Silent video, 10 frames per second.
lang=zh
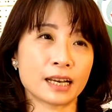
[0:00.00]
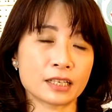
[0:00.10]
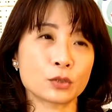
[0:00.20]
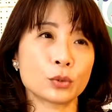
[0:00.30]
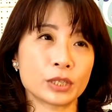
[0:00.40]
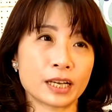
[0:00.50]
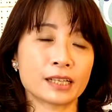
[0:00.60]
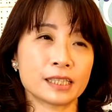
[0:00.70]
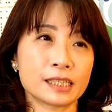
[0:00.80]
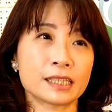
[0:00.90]
还是对
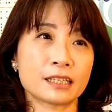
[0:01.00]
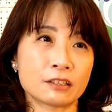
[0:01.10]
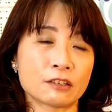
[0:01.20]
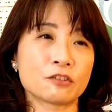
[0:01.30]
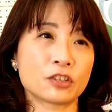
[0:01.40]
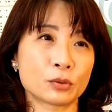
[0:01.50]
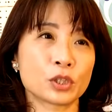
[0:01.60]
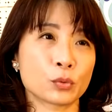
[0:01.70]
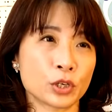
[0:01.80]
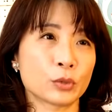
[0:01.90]
他现在的人生
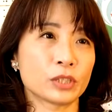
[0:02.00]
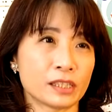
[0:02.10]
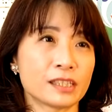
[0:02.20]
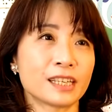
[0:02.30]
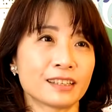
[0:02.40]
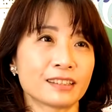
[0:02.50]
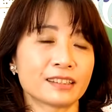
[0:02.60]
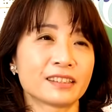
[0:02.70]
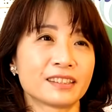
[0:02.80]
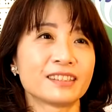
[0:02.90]
是会有影响的。嗯